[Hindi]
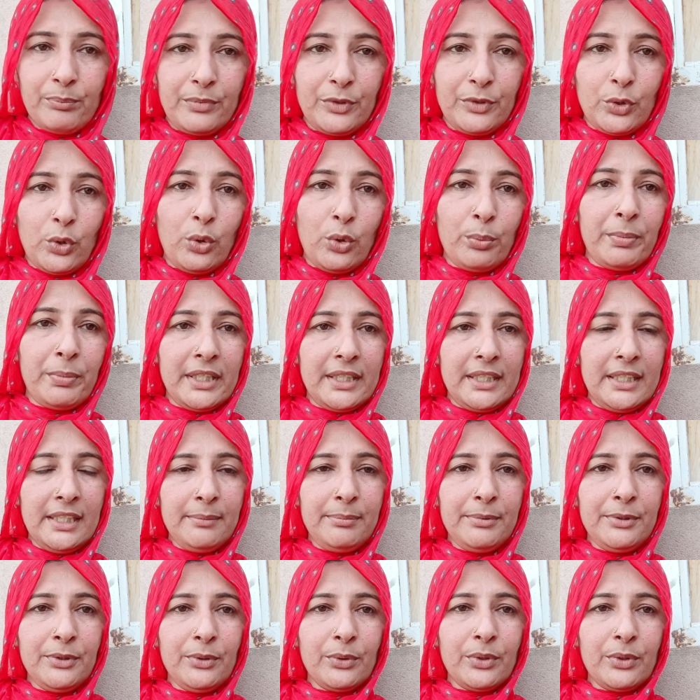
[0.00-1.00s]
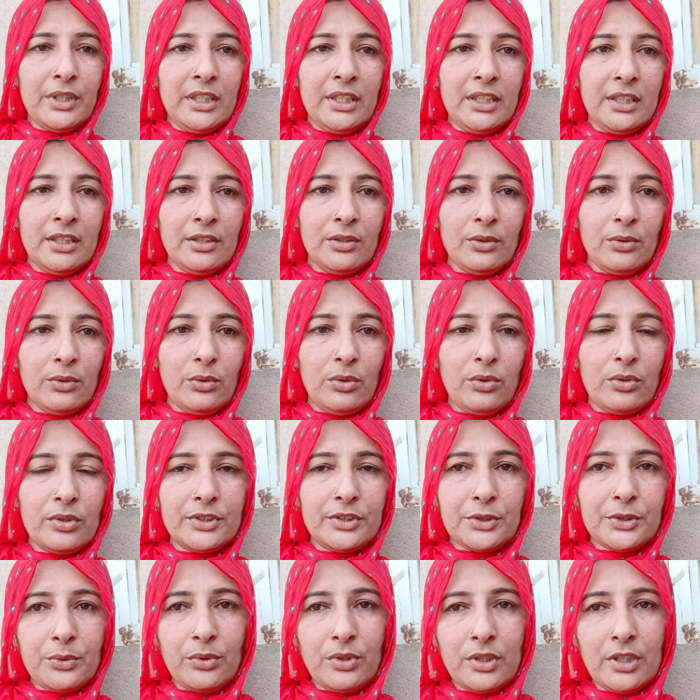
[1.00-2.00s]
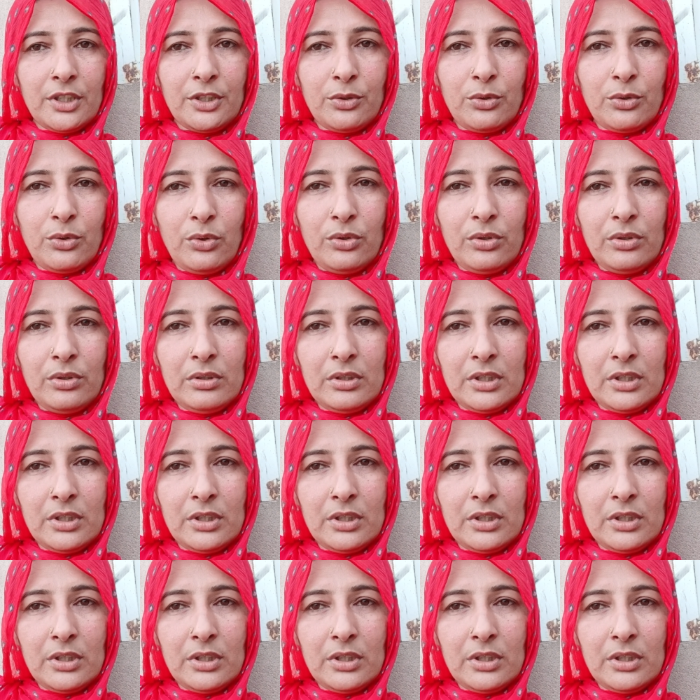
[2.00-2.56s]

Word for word: दो बेटी भी होगी और जो लड़को